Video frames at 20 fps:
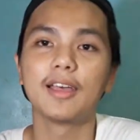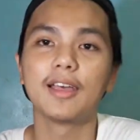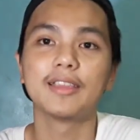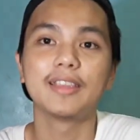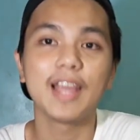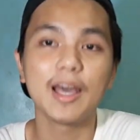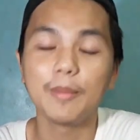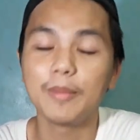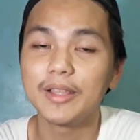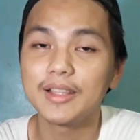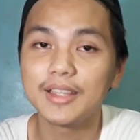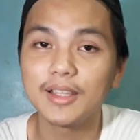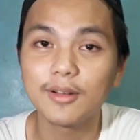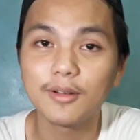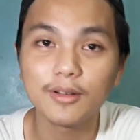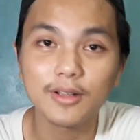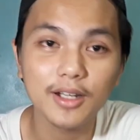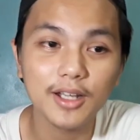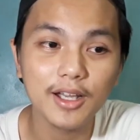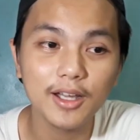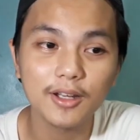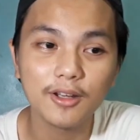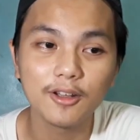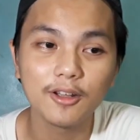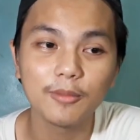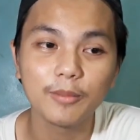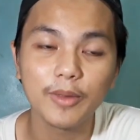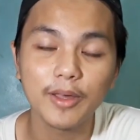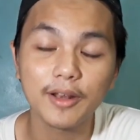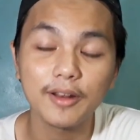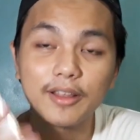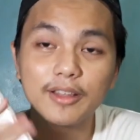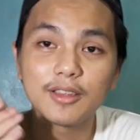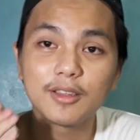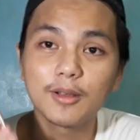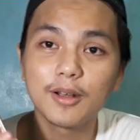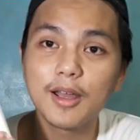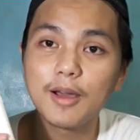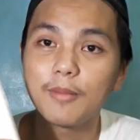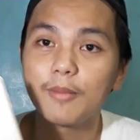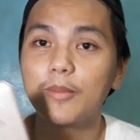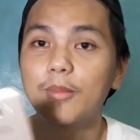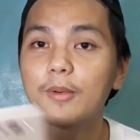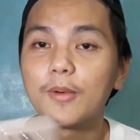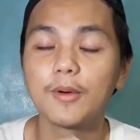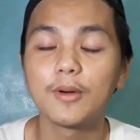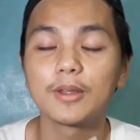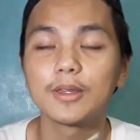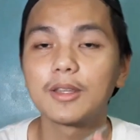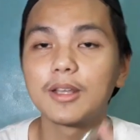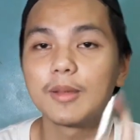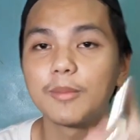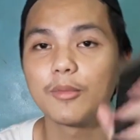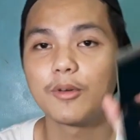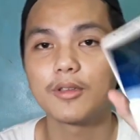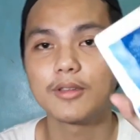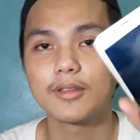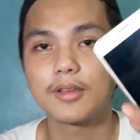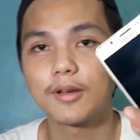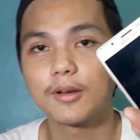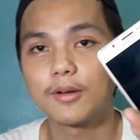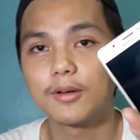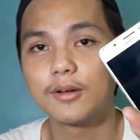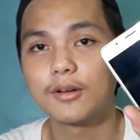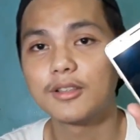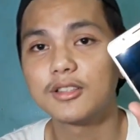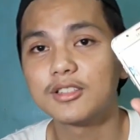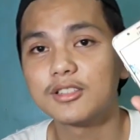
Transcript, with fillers: daming tanong na ganun, pero ito lang po, ito na po yung sagot.